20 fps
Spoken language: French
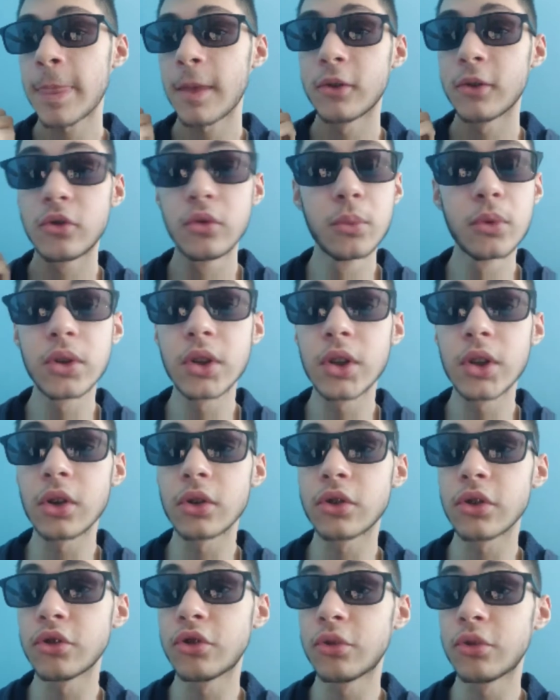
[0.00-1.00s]
Tout le monde en a
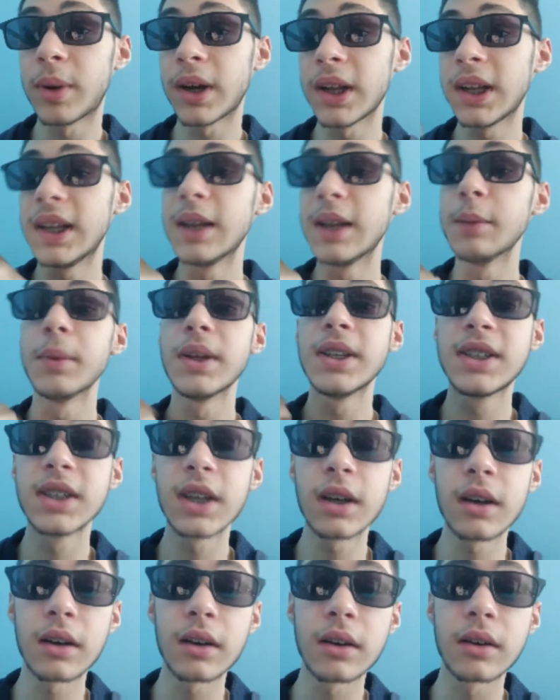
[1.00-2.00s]
entendu parler, les
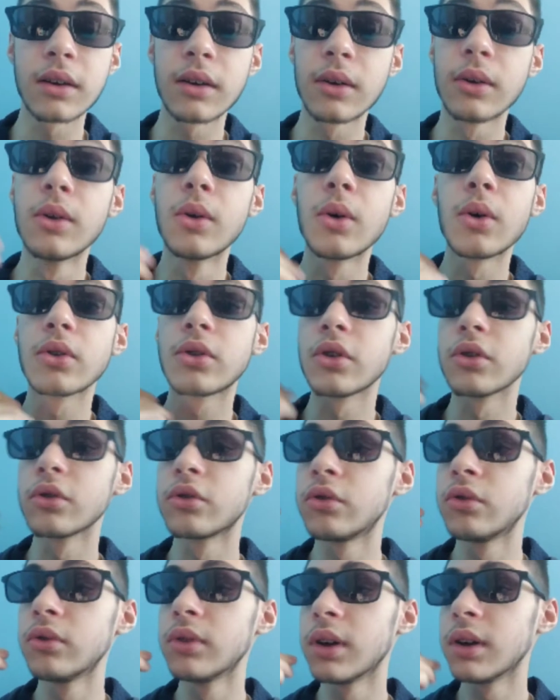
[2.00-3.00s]
médias euh, l'ont
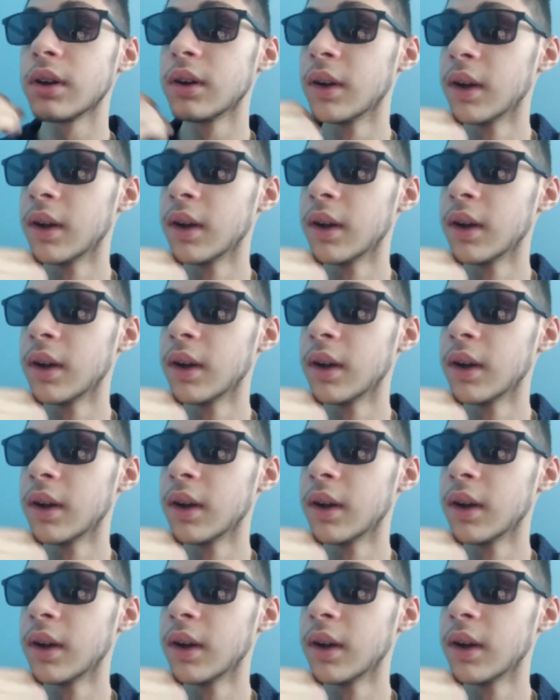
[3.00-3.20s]
entendu. Hein.